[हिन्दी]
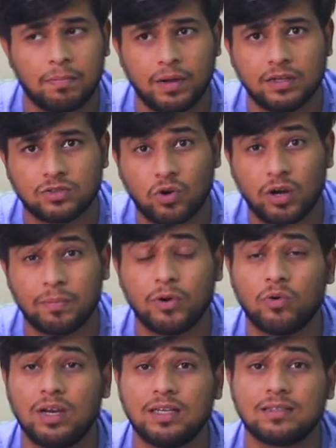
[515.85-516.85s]
आप
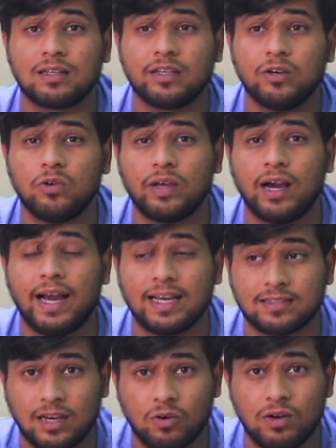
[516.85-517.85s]
स्कॉर्पियो को ले सकते हो या
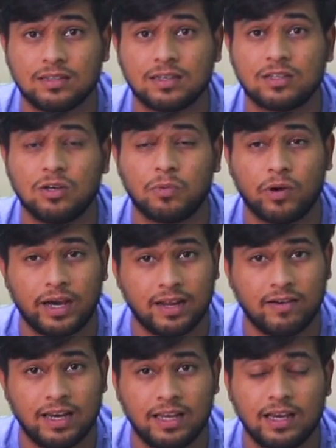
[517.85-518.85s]
हेक्सा को ले सकते हो पुराने
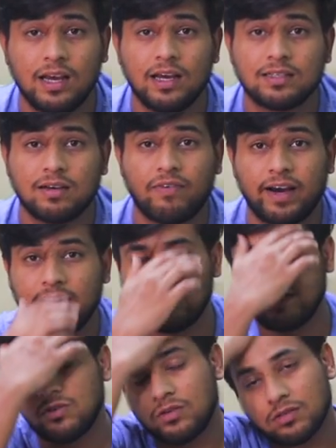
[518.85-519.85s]
वाली सफारी
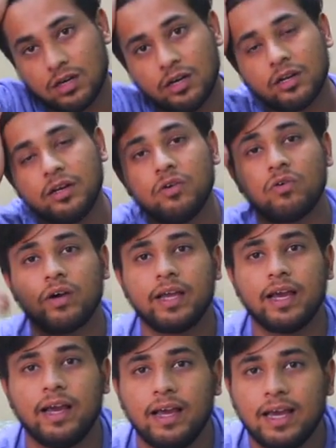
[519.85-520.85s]
थी जो डिसकंटिन्यू हो गई
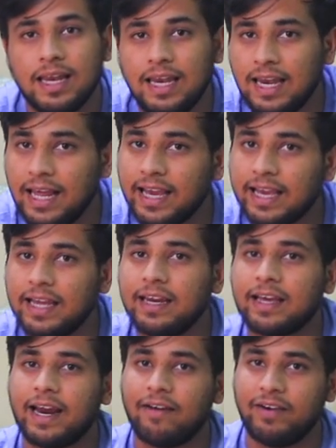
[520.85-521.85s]
है
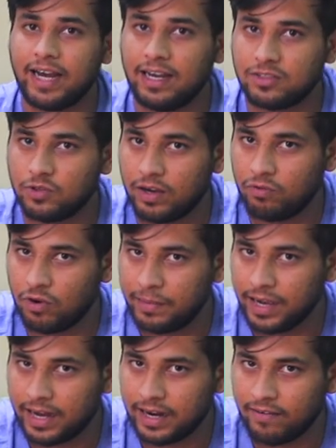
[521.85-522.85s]
लेकिन ग्रेविटास जो है वो
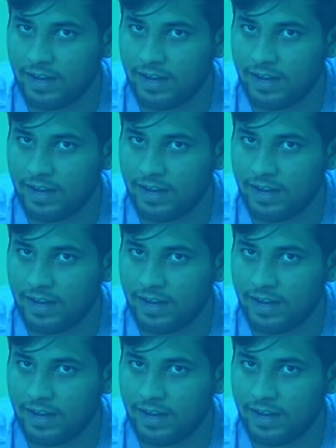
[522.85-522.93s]
अभी आने